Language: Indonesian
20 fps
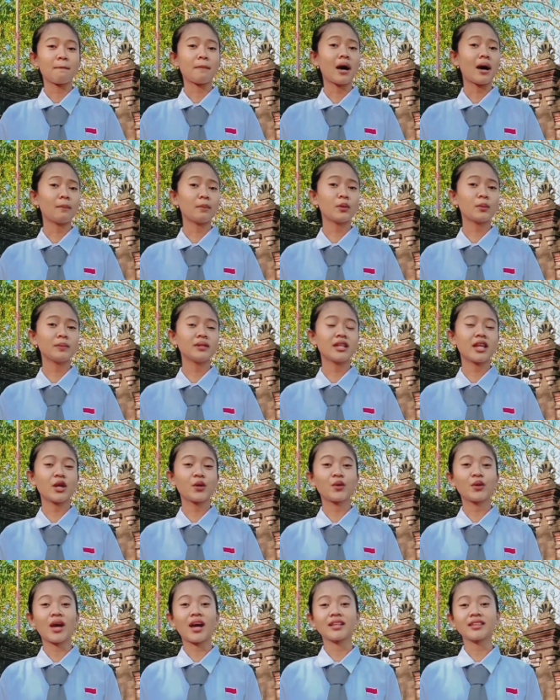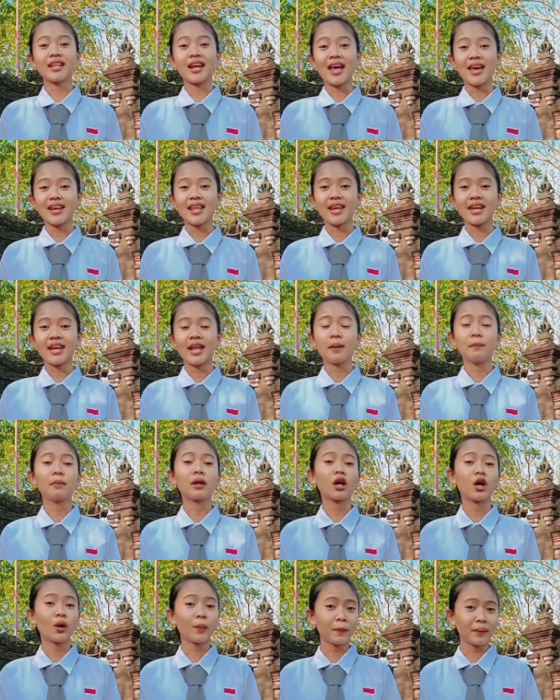mampu menjadi guru yang teladan
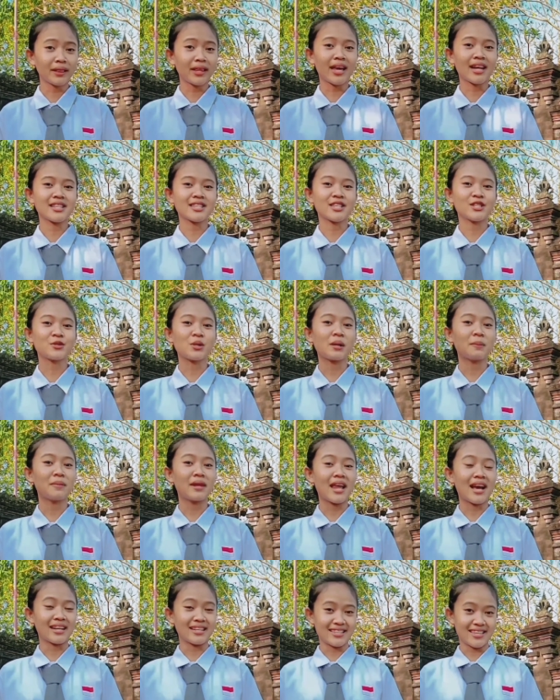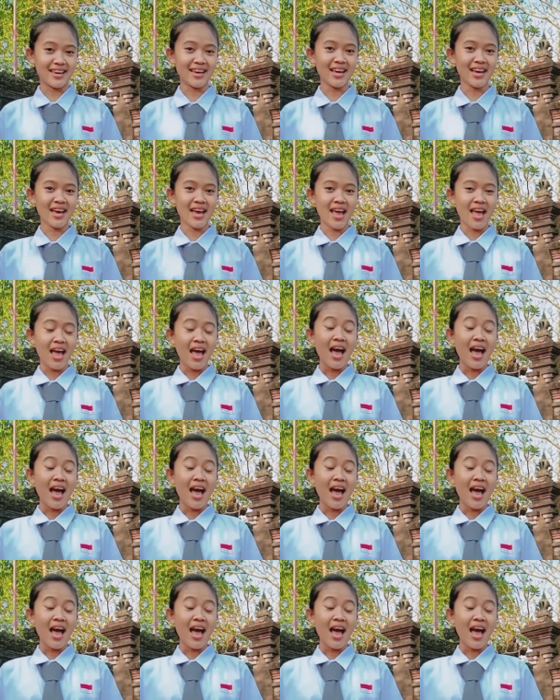dan berkompeten sesuai bidangnya,